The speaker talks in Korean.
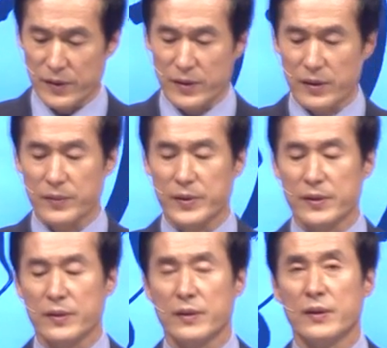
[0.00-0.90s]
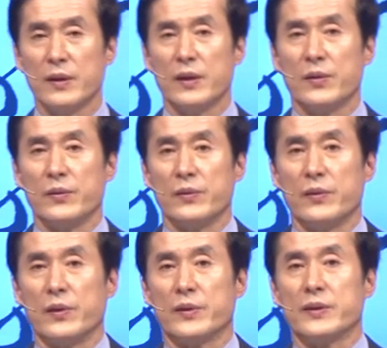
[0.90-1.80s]
그러면
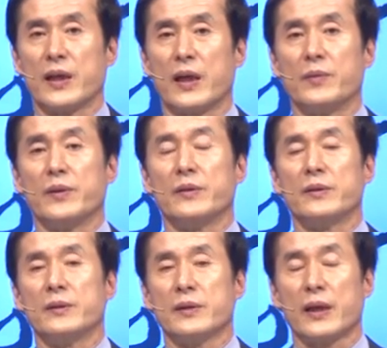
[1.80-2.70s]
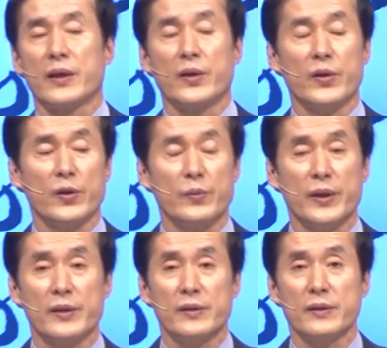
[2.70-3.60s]
어떤 사람은 자기
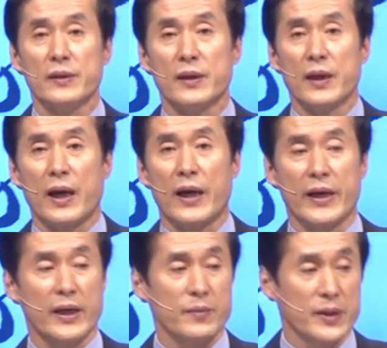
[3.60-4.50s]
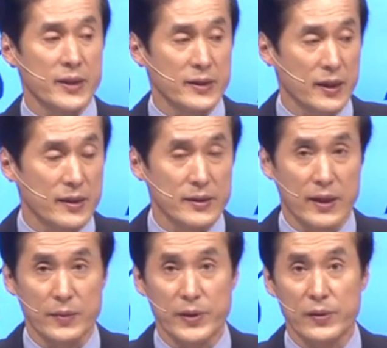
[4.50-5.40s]
어려우면은 하나님을 찾아가는
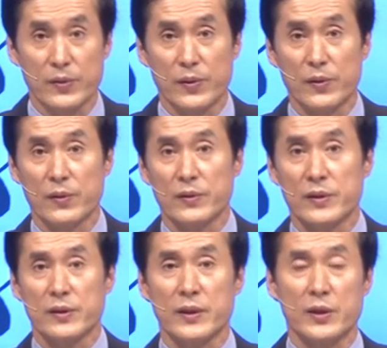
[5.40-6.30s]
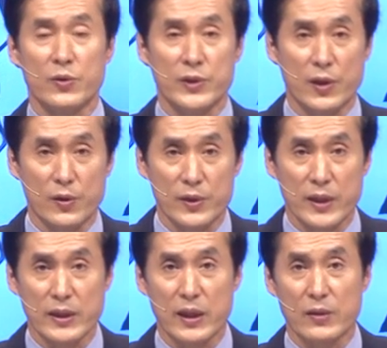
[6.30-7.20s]
사람이 있고, 즉 기도실로
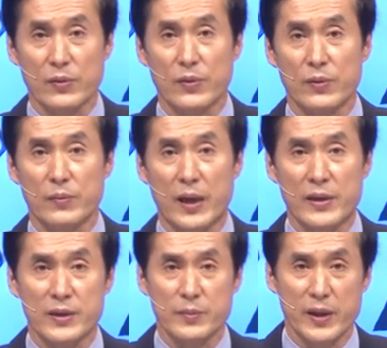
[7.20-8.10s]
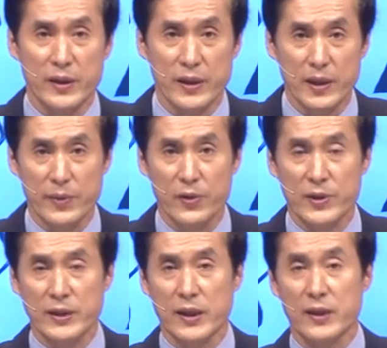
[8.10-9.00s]
찾아가고 말씀이나 예배로
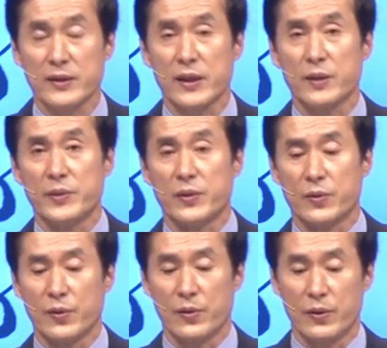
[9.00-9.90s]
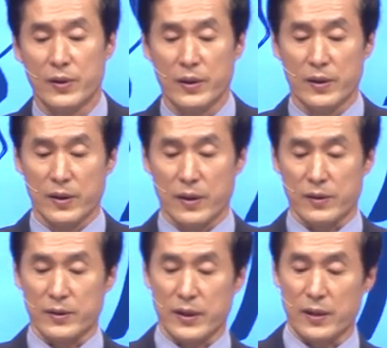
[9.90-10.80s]
찾아가는 사람이 있고,
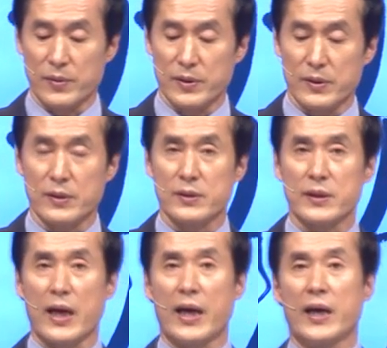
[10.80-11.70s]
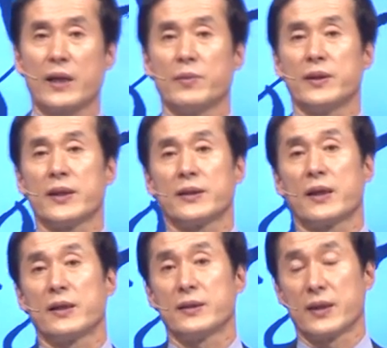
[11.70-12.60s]
어떤 사람은 사람을
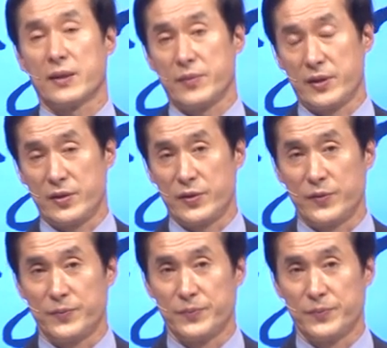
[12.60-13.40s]
찾아가는 사람이 있죠.